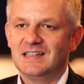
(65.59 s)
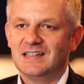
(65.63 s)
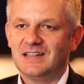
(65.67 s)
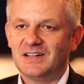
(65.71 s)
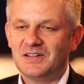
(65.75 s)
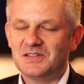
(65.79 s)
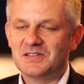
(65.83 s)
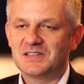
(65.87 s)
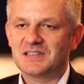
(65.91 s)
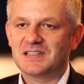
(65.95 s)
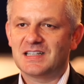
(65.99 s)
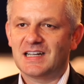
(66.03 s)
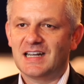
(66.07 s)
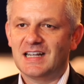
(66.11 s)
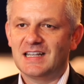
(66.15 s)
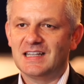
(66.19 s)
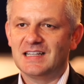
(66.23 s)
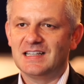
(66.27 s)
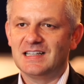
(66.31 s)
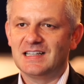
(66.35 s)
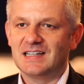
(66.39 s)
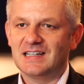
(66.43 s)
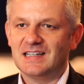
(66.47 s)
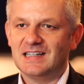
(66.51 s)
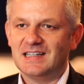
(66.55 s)
als
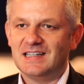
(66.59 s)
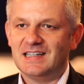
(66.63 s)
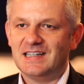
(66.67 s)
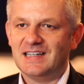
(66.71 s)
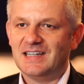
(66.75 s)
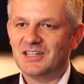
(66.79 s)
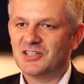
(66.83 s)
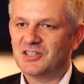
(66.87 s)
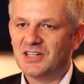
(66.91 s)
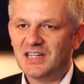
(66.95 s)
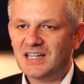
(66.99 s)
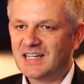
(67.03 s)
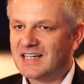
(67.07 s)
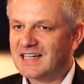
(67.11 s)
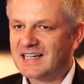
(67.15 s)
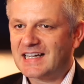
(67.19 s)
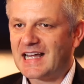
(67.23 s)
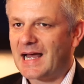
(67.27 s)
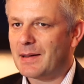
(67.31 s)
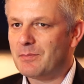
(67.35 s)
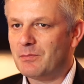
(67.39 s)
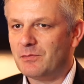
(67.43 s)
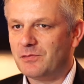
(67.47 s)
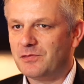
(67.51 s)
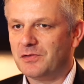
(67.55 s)
Trainer ist nicht
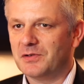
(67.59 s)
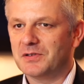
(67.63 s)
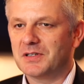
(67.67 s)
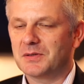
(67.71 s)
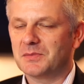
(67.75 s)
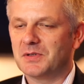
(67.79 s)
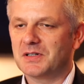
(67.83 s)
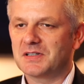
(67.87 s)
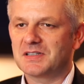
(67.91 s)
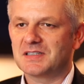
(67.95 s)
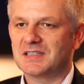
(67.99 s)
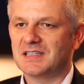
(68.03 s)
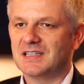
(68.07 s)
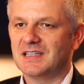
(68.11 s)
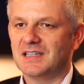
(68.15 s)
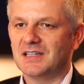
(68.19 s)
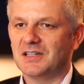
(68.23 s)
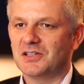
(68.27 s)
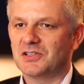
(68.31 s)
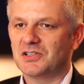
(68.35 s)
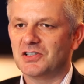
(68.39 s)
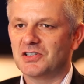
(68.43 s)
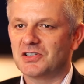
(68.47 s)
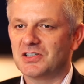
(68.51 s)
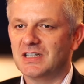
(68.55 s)
Genf, wo er mal
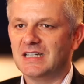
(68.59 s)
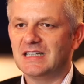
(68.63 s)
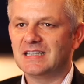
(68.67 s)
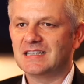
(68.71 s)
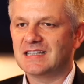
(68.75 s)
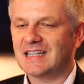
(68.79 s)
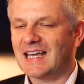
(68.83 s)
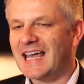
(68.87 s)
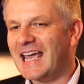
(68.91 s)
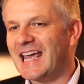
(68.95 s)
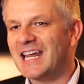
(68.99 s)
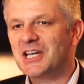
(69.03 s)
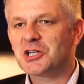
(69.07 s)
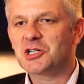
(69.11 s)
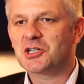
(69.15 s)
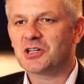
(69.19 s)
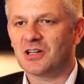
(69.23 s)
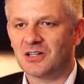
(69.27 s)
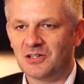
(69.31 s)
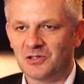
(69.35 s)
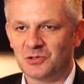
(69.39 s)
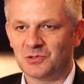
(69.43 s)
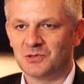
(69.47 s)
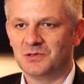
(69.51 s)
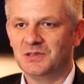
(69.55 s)
war, ist nicht
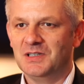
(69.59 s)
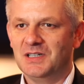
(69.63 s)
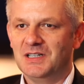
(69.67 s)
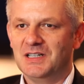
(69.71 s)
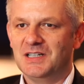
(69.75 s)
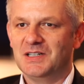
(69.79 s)
Echelon,